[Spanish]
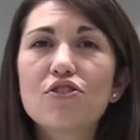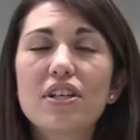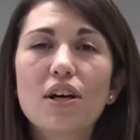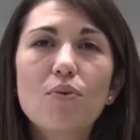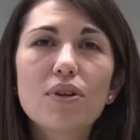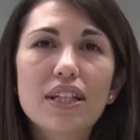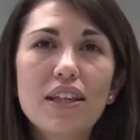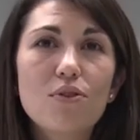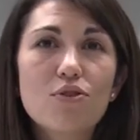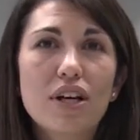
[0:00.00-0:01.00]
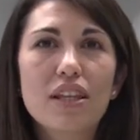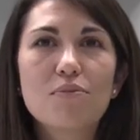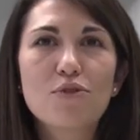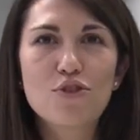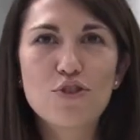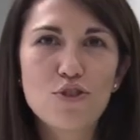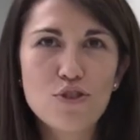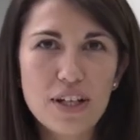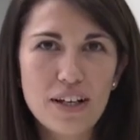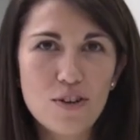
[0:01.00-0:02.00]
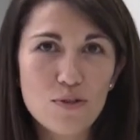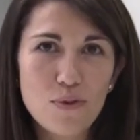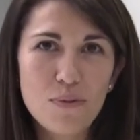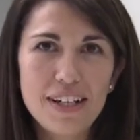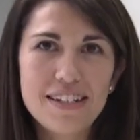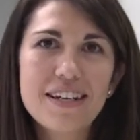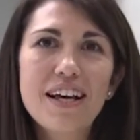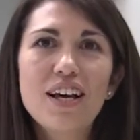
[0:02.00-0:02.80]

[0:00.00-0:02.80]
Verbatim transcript: no se dan cuenta del uso que hacemos nosotros de los móviles.